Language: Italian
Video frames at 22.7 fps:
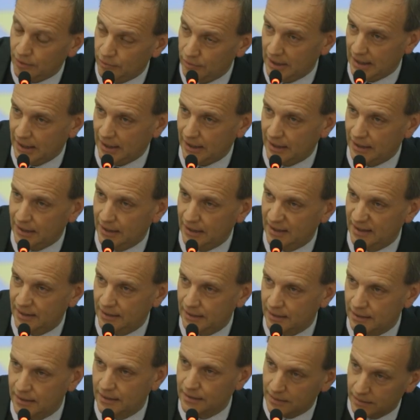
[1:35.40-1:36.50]
guerre.
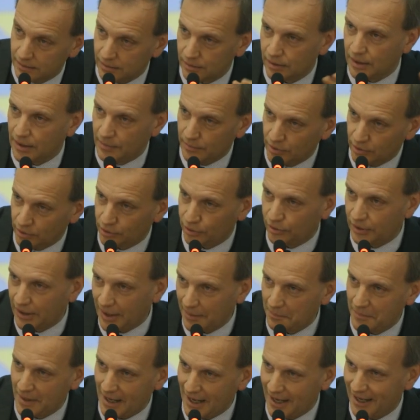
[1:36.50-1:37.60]
Non è molto
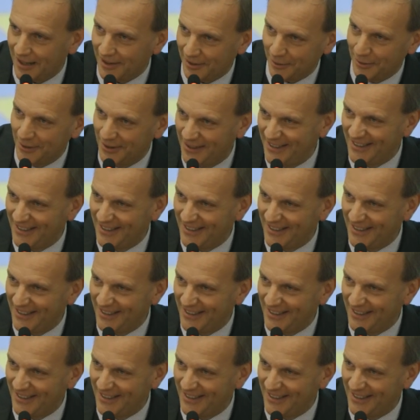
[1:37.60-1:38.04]
cambiato